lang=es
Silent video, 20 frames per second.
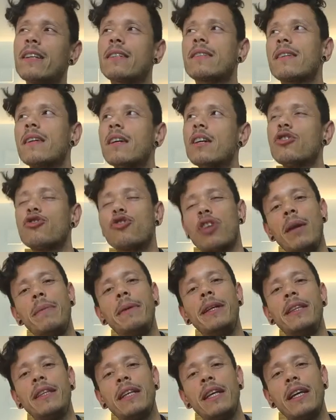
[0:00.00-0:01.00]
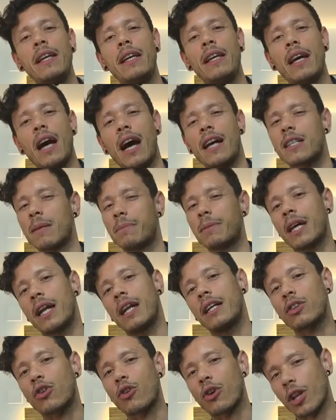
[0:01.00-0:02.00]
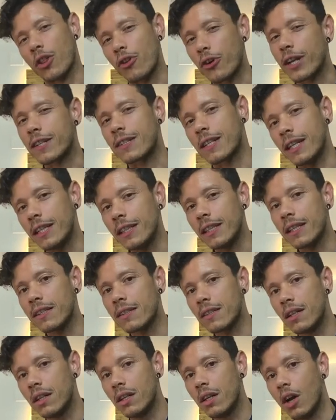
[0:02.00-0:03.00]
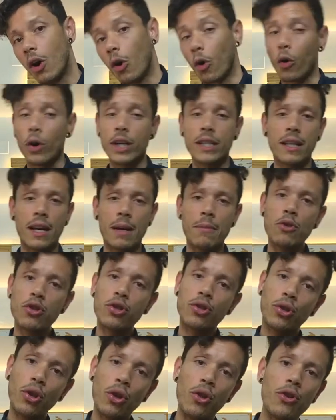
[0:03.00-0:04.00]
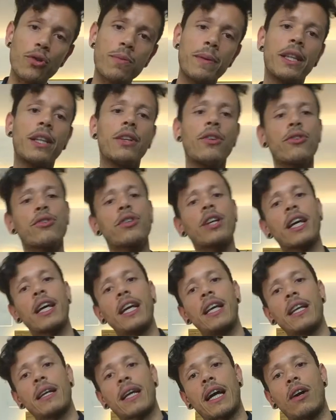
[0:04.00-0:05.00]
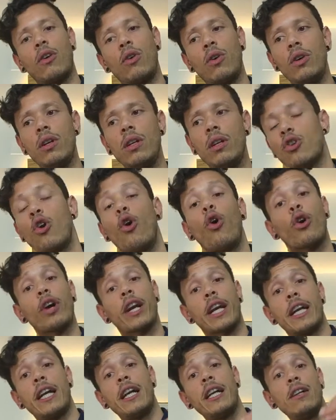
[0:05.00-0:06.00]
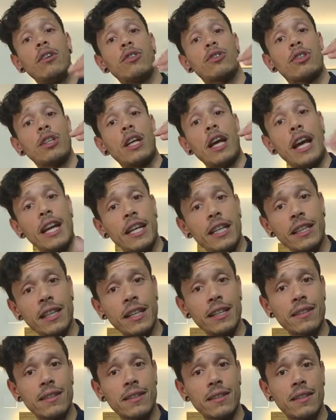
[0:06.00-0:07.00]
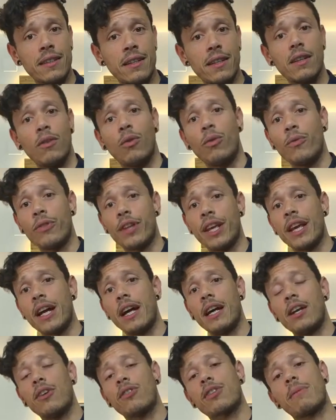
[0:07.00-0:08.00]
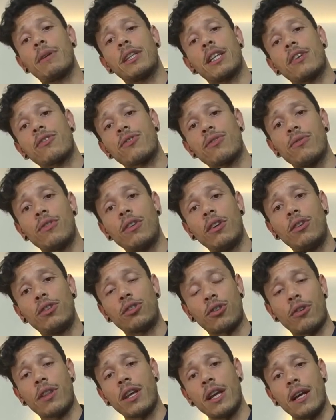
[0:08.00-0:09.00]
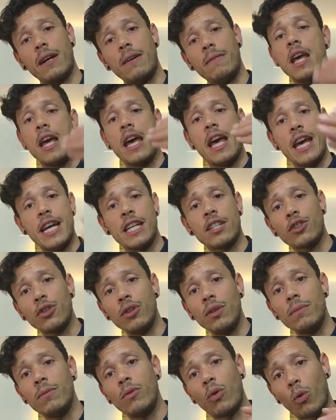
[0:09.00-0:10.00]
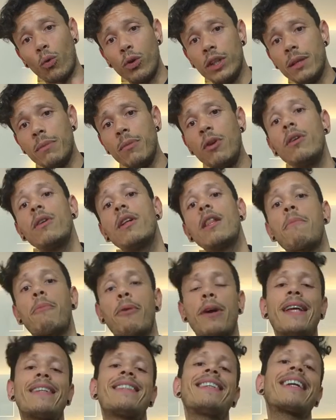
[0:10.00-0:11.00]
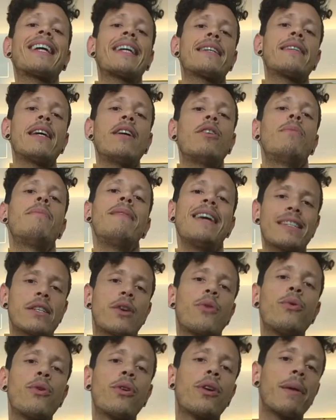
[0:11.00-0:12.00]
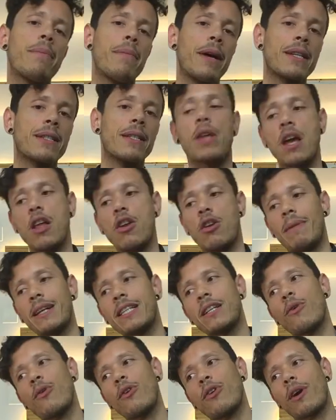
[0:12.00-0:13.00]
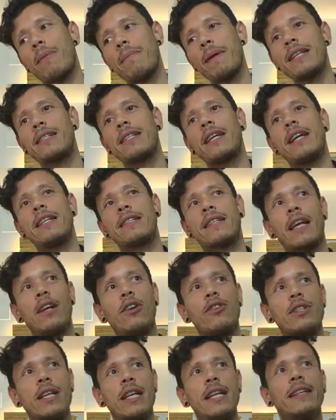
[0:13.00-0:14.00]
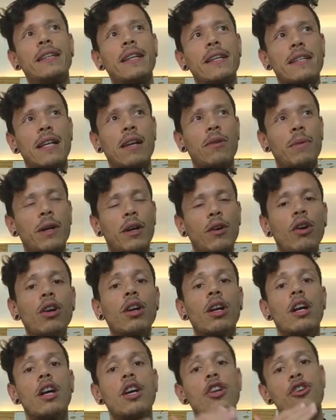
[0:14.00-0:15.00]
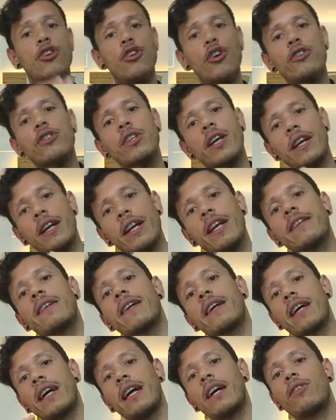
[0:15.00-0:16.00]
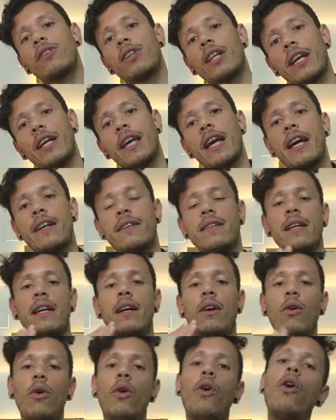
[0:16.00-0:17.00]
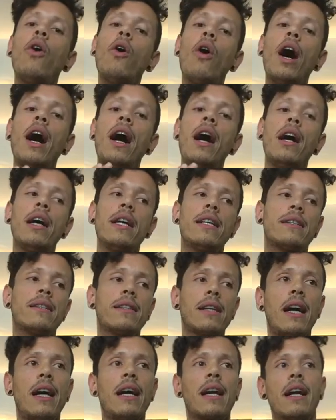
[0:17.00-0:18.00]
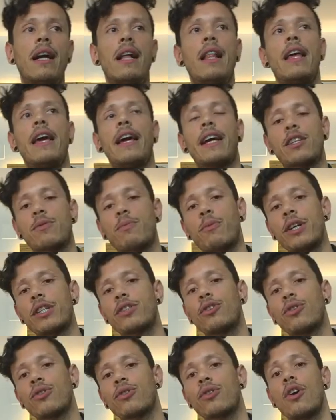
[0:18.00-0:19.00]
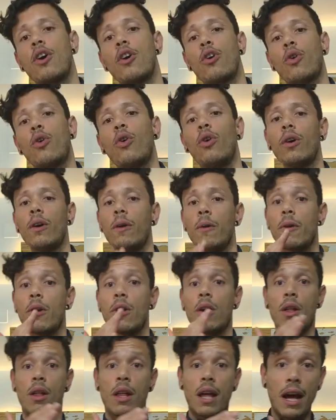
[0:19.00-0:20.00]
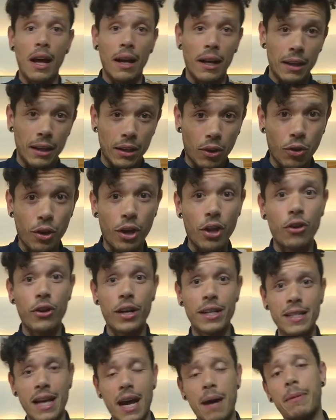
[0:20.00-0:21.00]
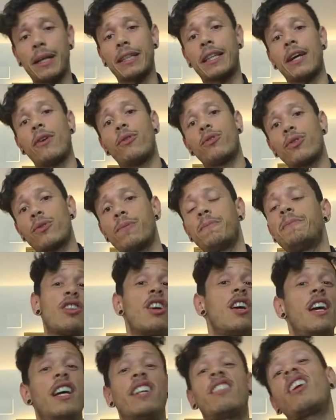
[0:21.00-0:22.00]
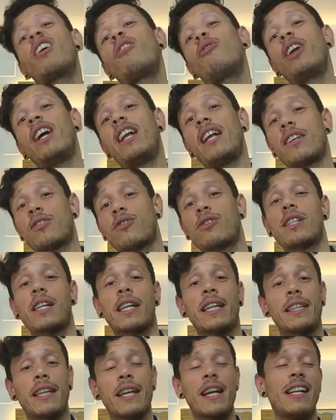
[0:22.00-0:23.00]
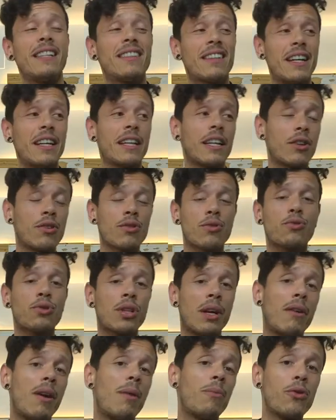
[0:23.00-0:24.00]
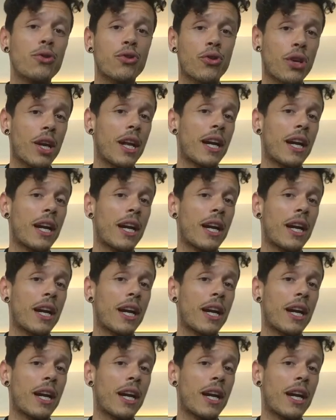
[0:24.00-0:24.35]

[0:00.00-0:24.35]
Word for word: es, ¿solamente aceptarán corredores élites? ¿O estaremos todos metidos en el cajón? ¿O correrán los élites un día y los amateurs otro día? Esto Último, puede ser que sea lo más seguro que pase. Lo más seguro que pase es que los élites a lo mejor no se arriesguen a contagiarse o a estar expuestos con corredores amateurs. Esta era una de las cosas que tenía el trail que nos gustaba mucho y